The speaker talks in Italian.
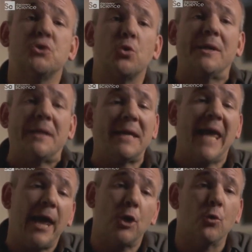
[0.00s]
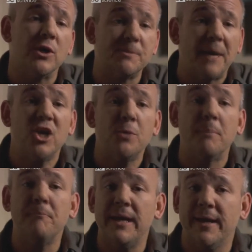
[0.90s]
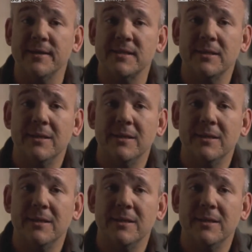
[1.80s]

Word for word: suddivisa in categorie da esseri umani,